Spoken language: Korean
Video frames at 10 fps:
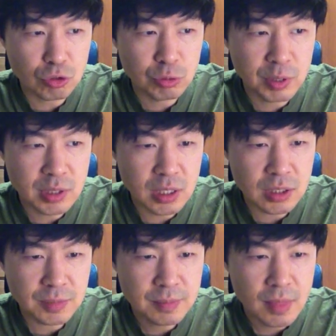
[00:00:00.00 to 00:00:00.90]
두
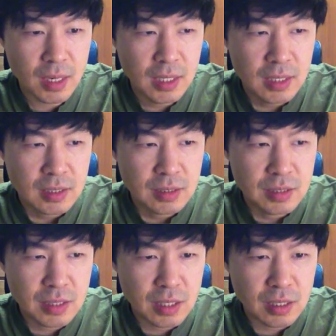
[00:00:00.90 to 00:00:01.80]
번째는
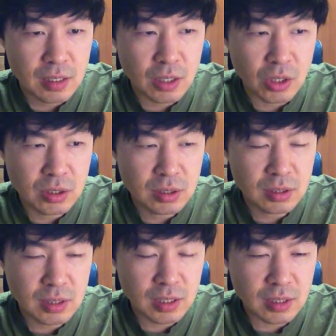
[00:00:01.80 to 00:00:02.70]
이제 건
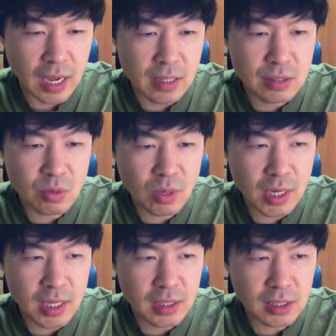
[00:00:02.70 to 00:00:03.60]
이제 다른
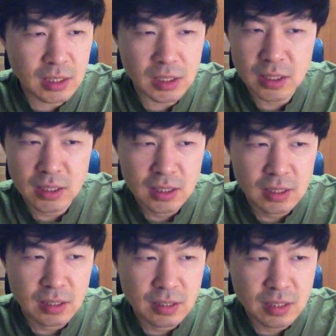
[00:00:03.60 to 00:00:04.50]
손가락이
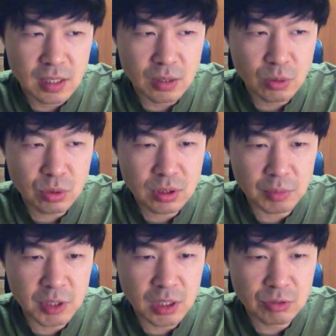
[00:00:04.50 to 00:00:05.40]
이제 코드
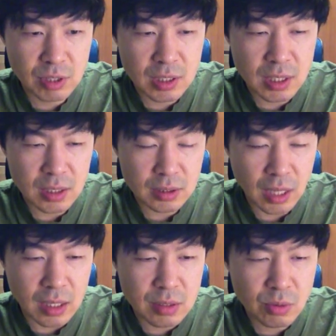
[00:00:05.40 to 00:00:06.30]
잡는 게 익숙하지 않아서
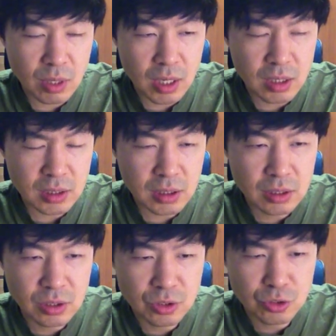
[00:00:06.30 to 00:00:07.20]
다른 손가락이
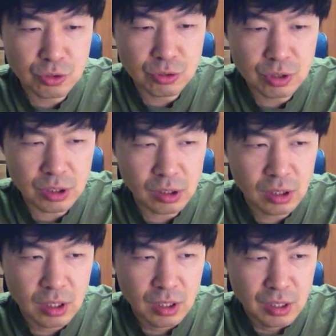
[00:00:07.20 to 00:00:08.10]
그 줄을
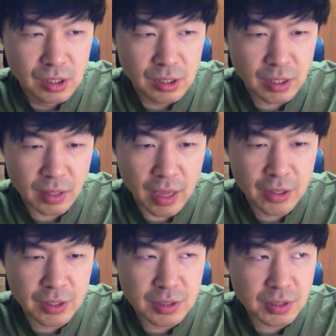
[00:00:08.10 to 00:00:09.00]
이게
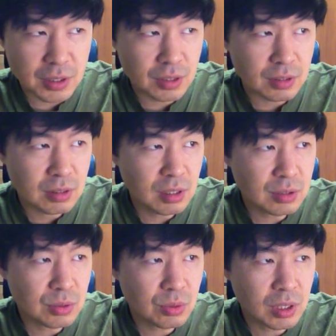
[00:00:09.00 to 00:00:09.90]
되어 있어서
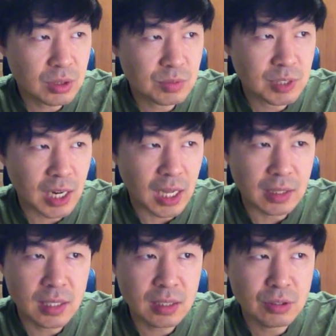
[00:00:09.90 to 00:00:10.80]
그래서 소리가 좀 잘
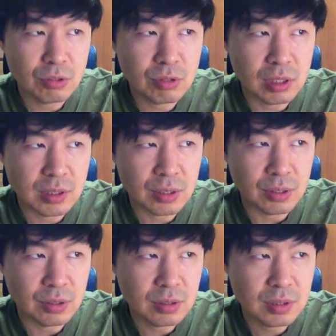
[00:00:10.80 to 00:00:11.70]
안 나는 경우가 있어요.
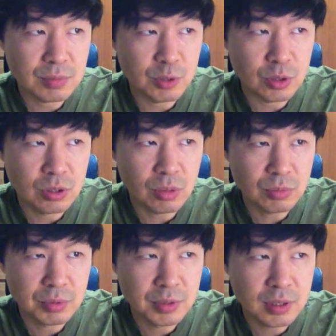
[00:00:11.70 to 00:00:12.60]
그래서 뭐 그런
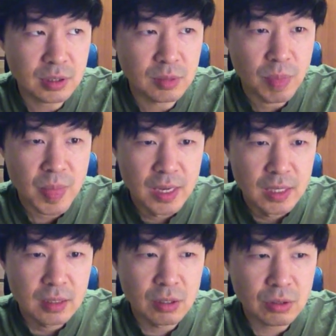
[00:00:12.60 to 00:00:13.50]
부분들
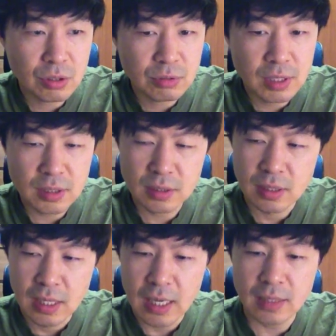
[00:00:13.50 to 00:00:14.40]
그럴 경우에는
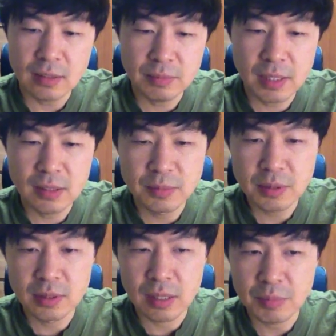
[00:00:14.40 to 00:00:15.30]
한음
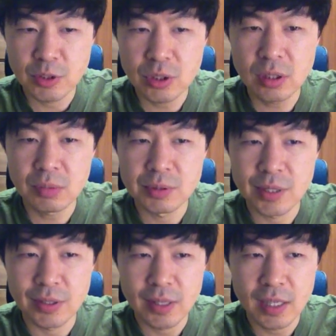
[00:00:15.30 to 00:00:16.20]
한음을 한번 튕겨
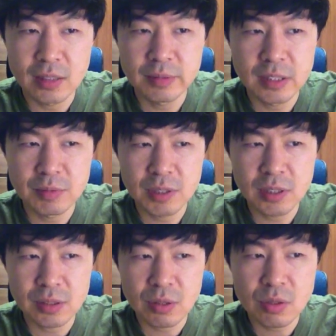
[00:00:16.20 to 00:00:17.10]
보세요. 한음 한음
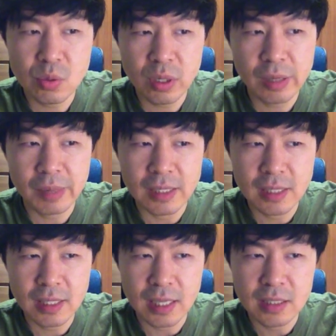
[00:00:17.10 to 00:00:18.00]
튕겨서 소리가
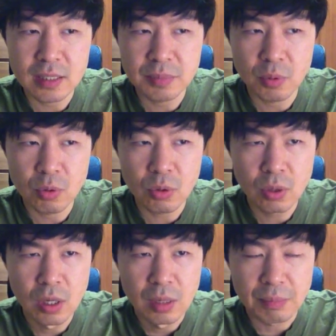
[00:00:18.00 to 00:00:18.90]
맑게 나는지 보고
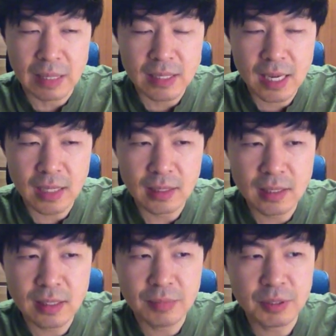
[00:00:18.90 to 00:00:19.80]
맑게 안
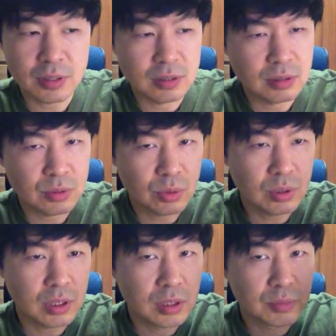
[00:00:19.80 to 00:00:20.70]
난다면 그
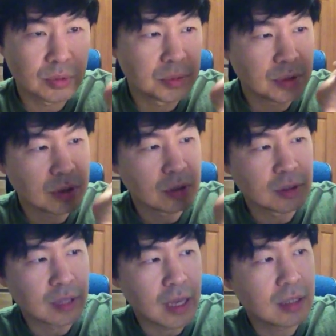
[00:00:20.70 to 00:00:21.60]
손 있는 부분을
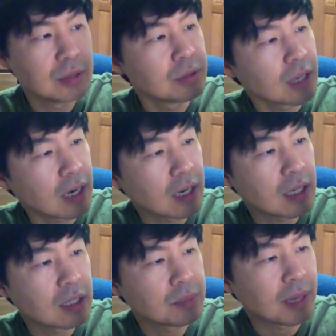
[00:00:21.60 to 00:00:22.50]
넥을 이렇게
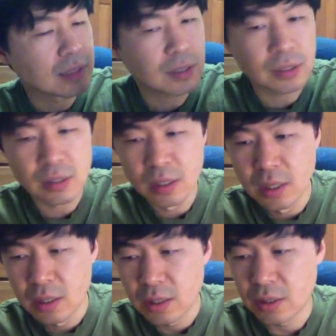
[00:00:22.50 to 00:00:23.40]
가까이 봐서
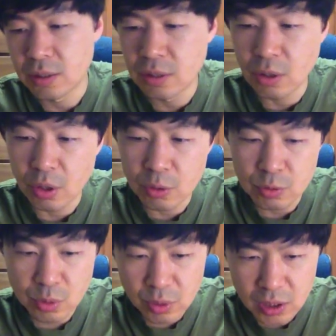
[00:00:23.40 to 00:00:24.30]
어
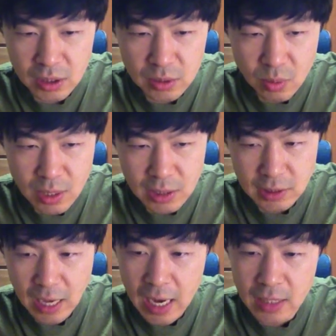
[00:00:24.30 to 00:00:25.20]
손이 손가락이
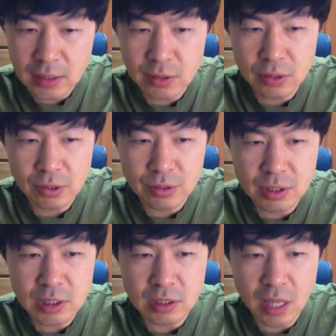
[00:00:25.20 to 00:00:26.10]
닿아서 그런
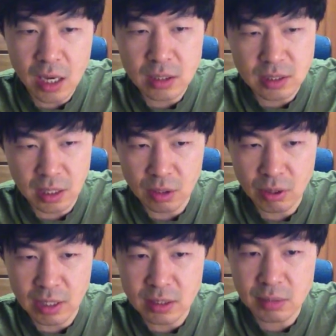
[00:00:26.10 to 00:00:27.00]
건지 내가 제대로
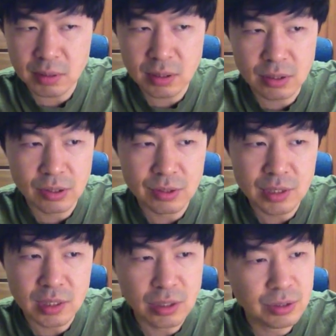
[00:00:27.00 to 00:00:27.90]
안 잡아서 그런
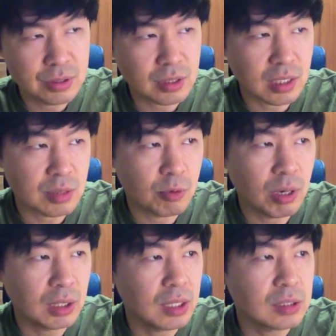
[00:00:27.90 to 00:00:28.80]
건지 이런 거를 다시 한번
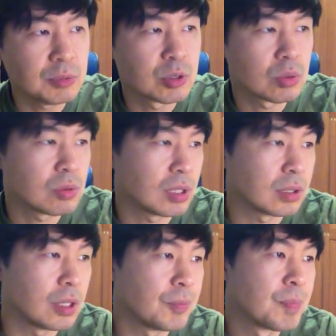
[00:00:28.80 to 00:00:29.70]
확인하시면 좋을 것
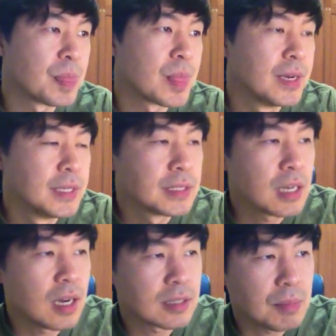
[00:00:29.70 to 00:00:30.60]
같아요.
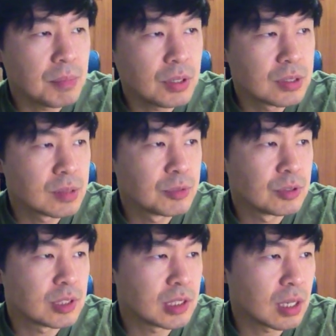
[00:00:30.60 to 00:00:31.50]
자, 3번
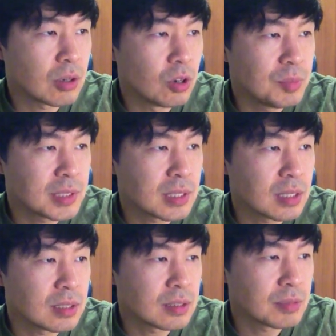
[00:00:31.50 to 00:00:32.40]
질문. 기타는
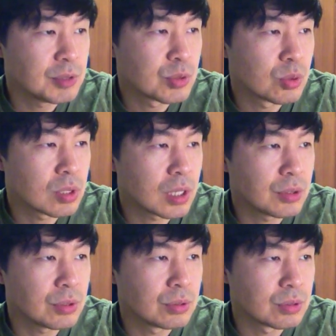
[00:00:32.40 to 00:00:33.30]
얼마짜리를 사면
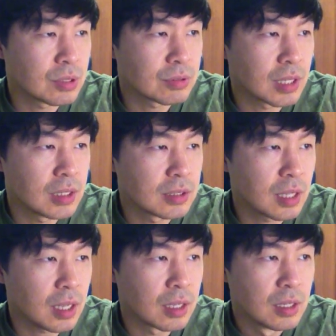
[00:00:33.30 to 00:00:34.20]
좋을까요? 라고 돼
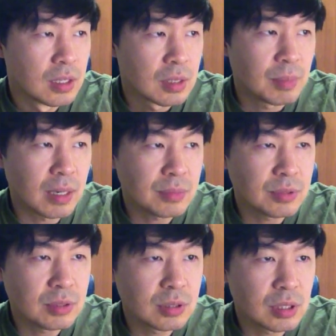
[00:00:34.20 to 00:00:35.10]
있는데, 많은
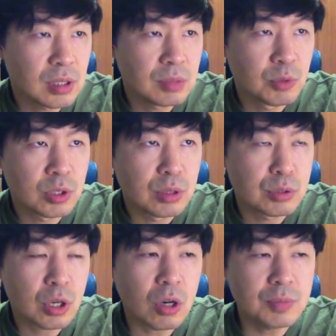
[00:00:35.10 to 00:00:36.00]
분들이 뭐,
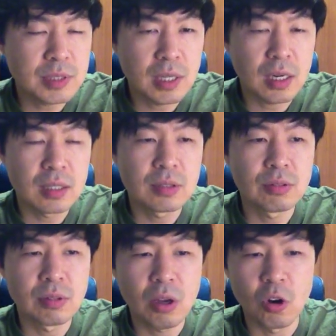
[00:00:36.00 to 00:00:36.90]
처음 시작하는
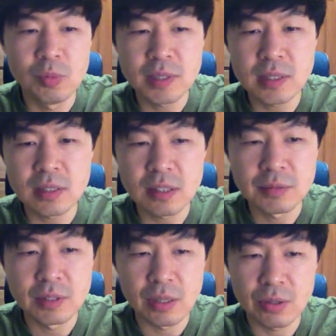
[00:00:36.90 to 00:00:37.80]
건데, 얼마짜리
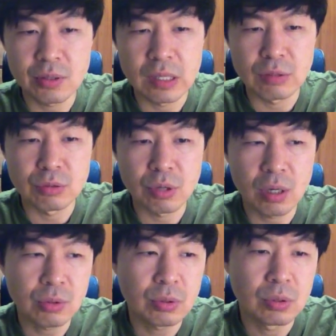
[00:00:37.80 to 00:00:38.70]
사면 돼요? 라고도
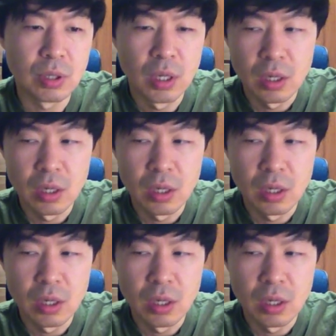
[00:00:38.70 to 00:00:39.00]
하고,